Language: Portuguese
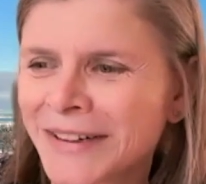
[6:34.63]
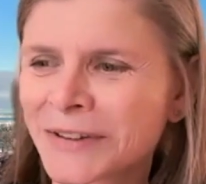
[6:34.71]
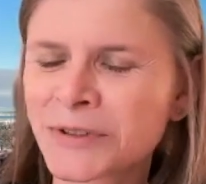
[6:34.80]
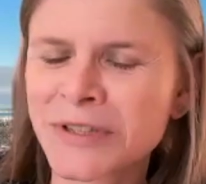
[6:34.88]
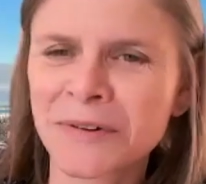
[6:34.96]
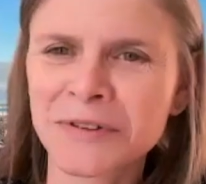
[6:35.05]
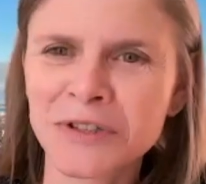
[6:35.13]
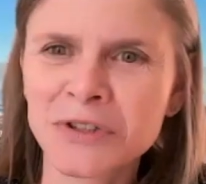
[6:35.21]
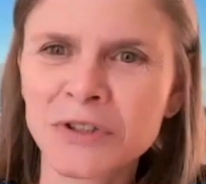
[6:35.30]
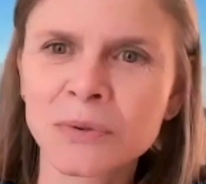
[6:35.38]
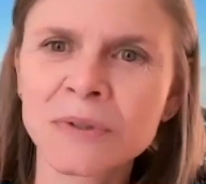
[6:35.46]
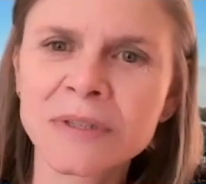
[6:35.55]
tradução a
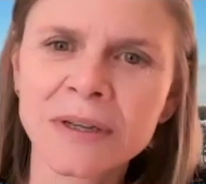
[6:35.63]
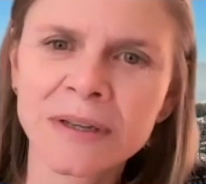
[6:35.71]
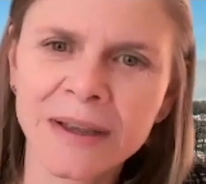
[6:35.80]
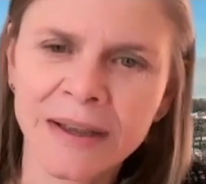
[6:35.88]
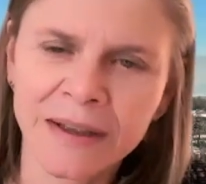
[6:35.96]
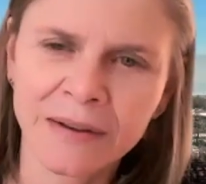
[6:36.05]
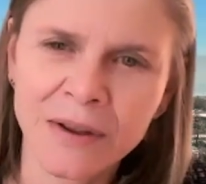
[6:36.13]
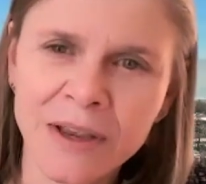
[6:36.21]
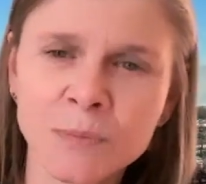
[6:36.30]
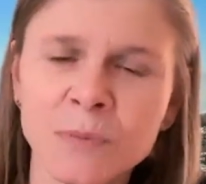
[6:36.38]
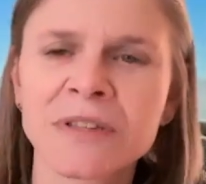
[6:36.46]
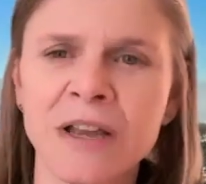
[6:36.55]
gente usa, é,
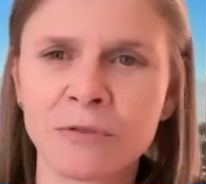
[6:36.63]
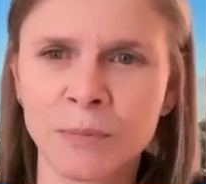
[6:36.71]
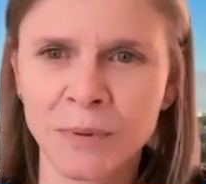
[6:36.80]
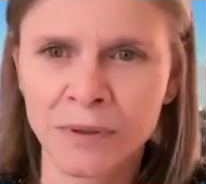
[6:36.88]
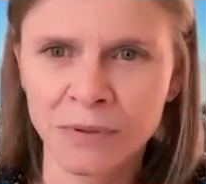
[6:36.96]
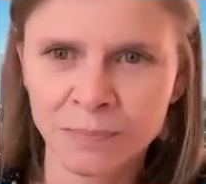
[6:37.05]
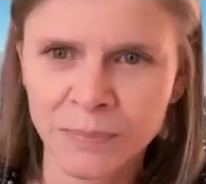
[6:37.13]
responsável por,